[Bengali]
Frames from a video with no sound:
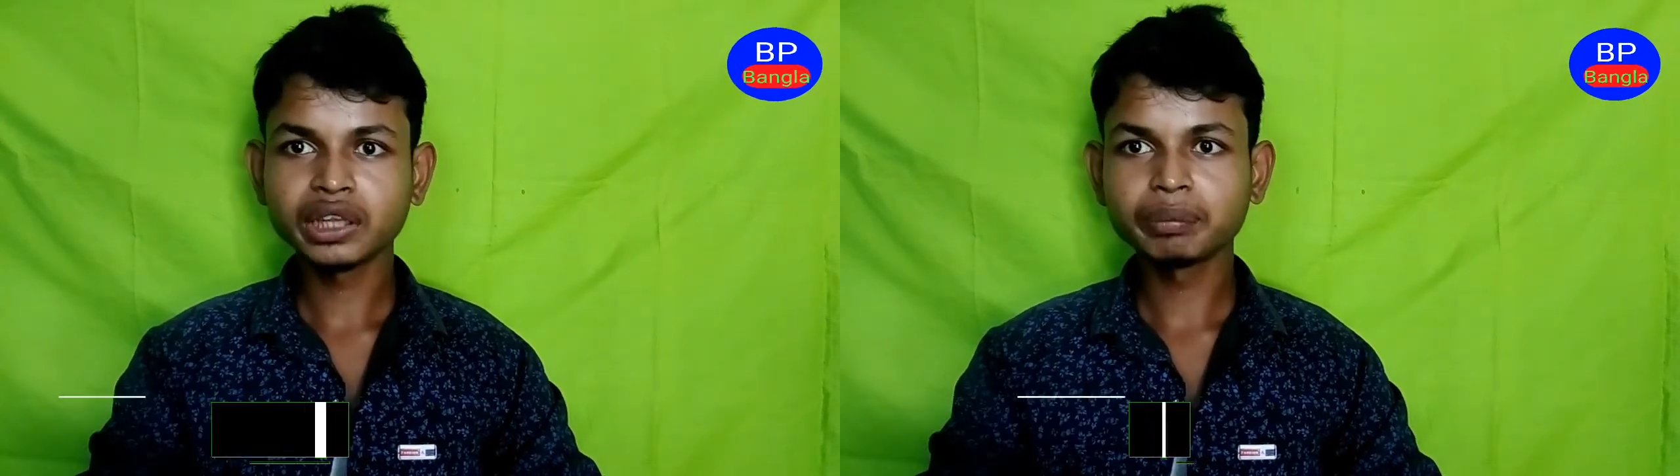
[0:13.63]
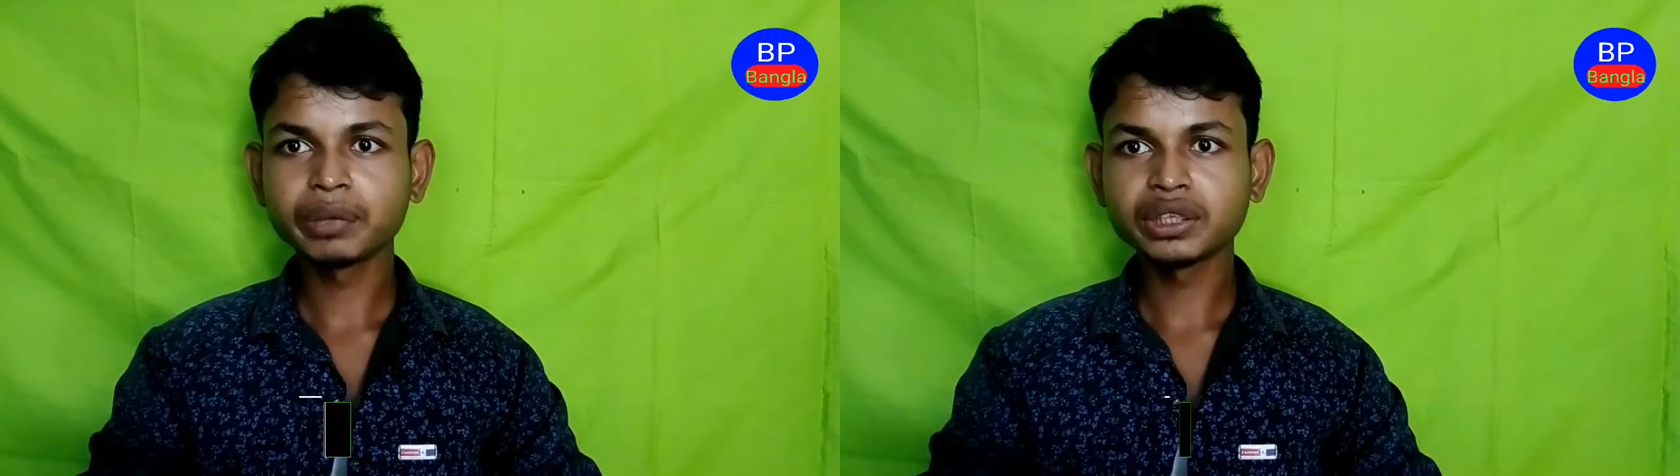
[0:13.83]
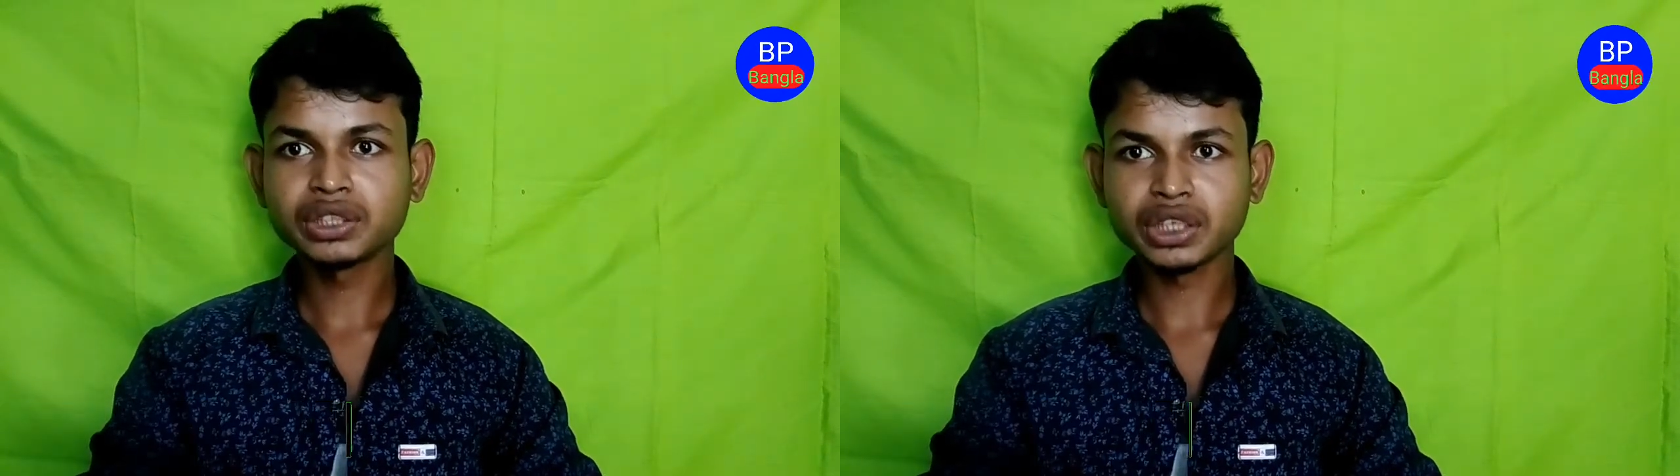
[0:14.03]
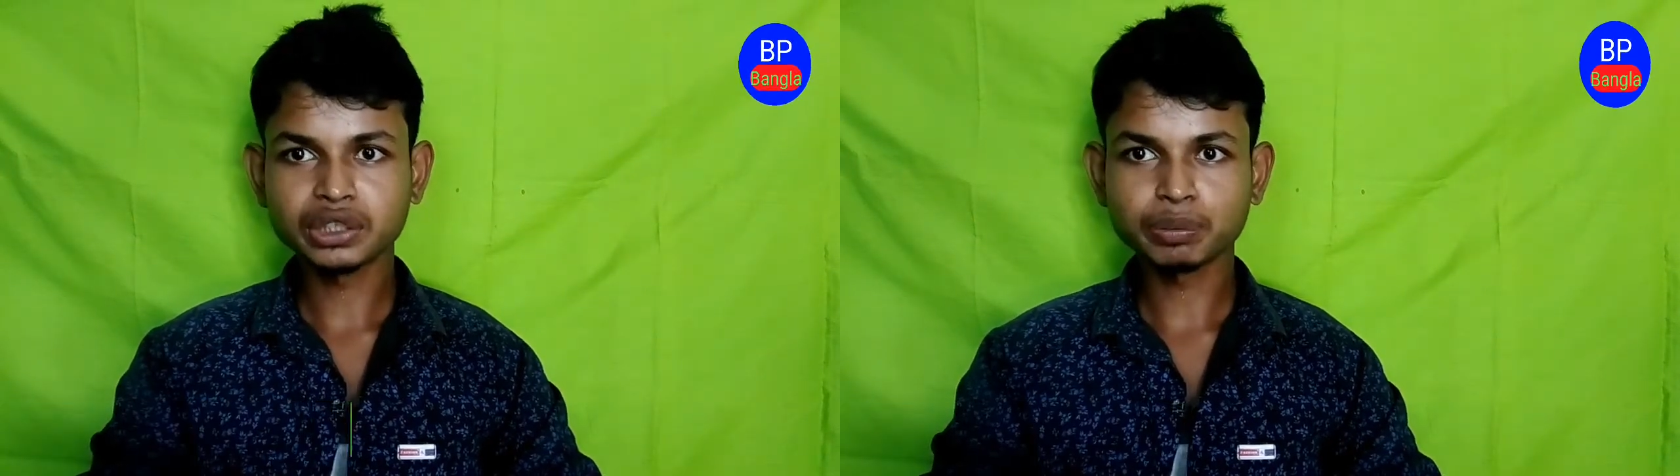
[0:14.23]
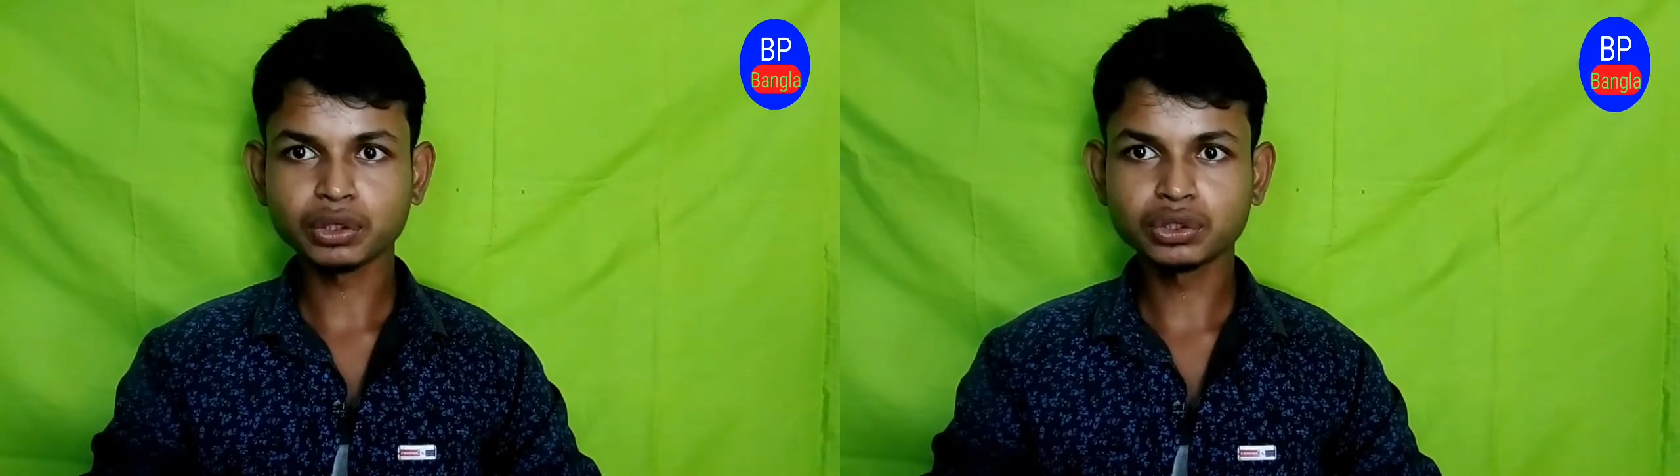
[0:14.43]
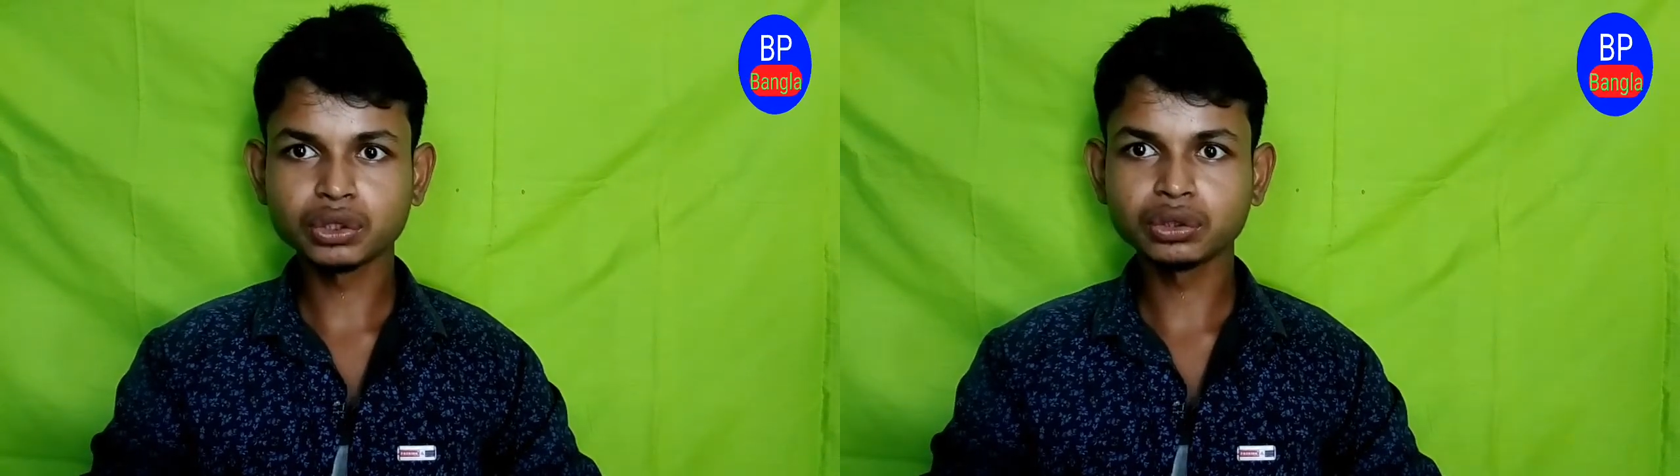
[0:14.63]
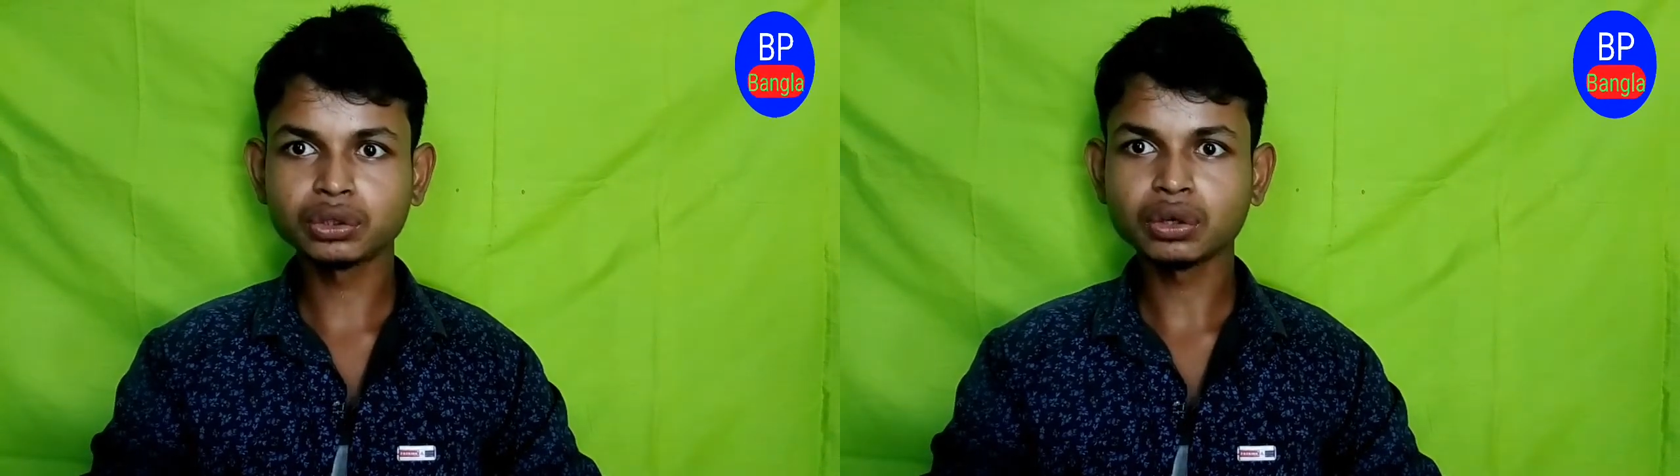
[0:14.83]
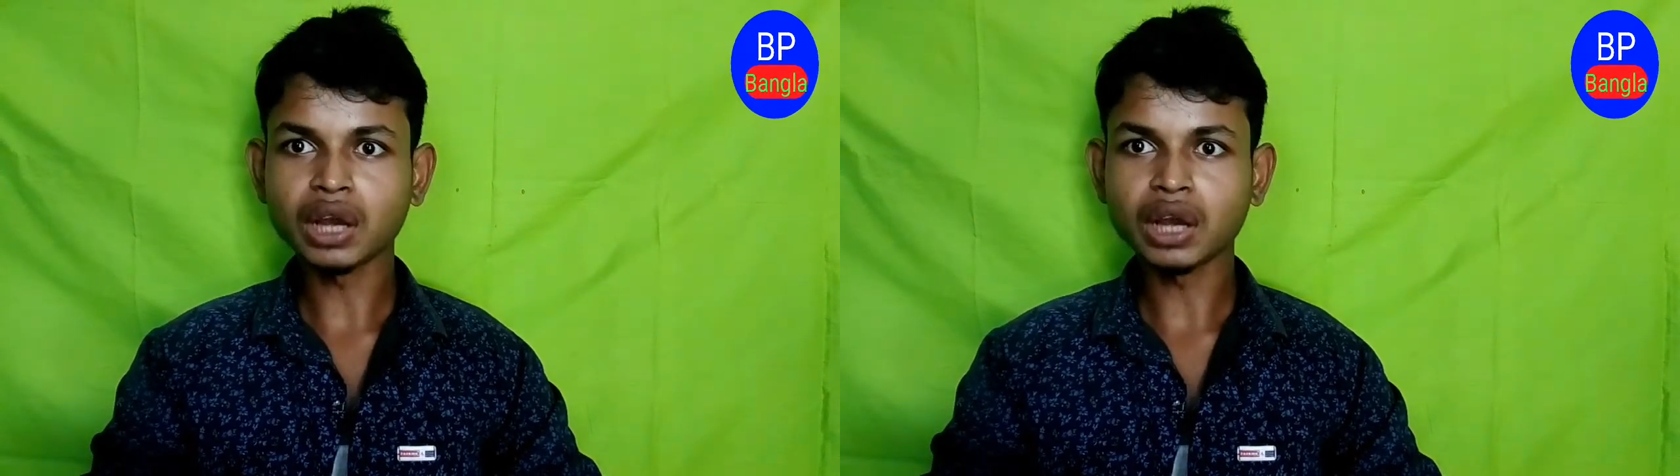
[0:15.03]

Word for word: দেখবেন শেষ পর্যন্ত